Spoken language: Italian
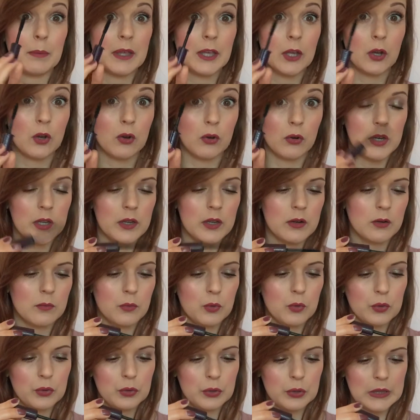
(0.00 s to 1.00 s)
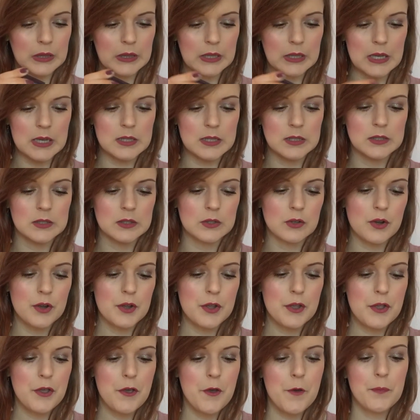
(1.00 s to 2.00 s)
è piccolino, molto intenso,
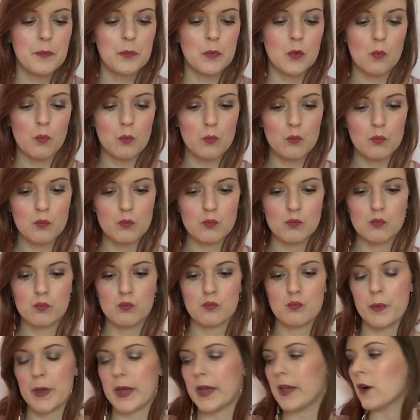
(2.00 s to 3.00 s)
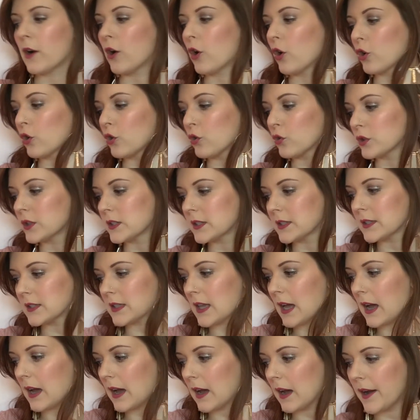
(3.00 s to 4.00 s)
um, però
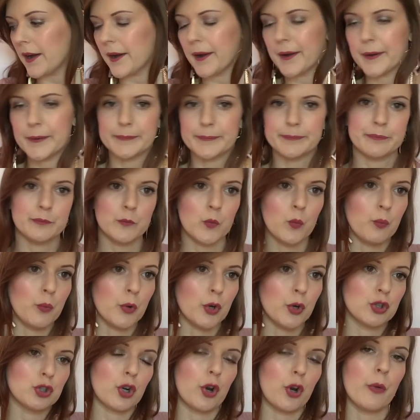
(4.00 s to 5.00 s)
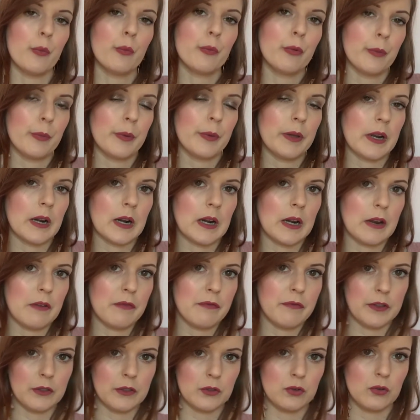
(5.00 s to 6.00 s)
costa mm, un po' troppo per
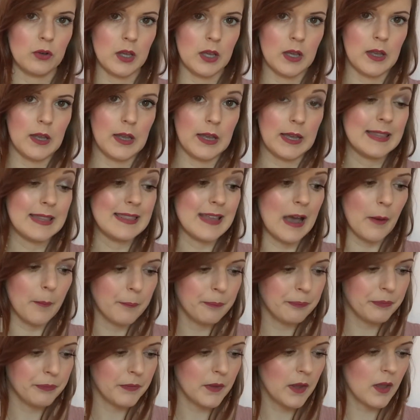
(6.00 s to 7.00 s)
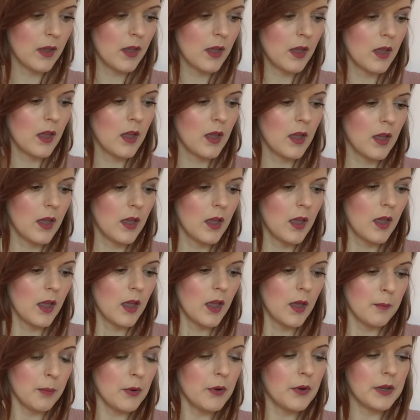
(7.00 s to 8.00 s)
l'effetto che, che, dà.
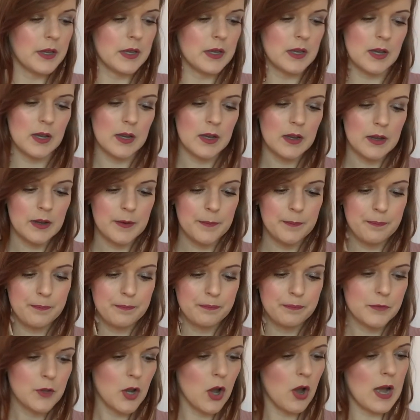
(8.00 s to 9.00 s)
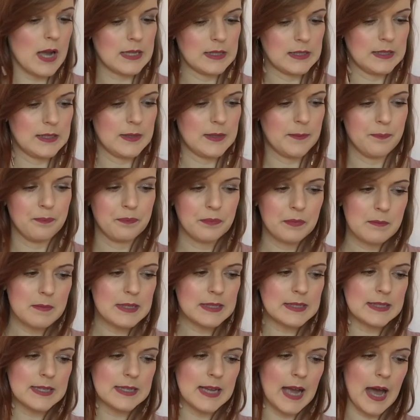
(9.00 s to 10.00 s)
Poi, um, no anzi,
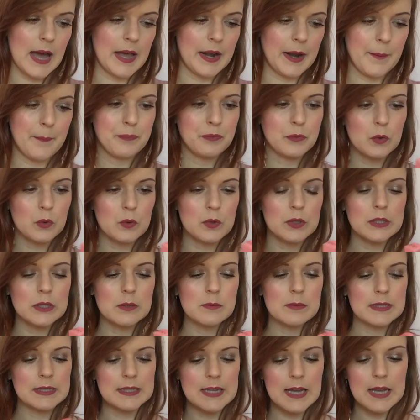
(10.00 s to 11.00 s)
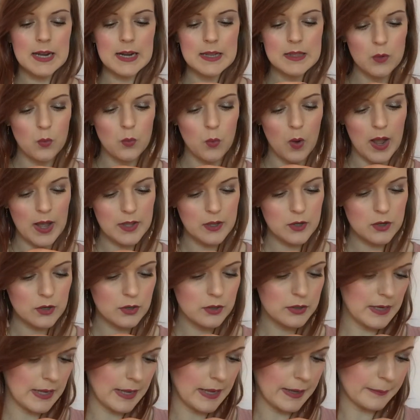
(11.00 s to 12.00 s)
mascara, questo mascara di
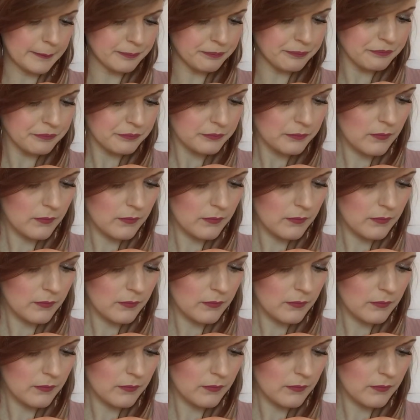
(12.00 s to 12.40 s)
Wycon è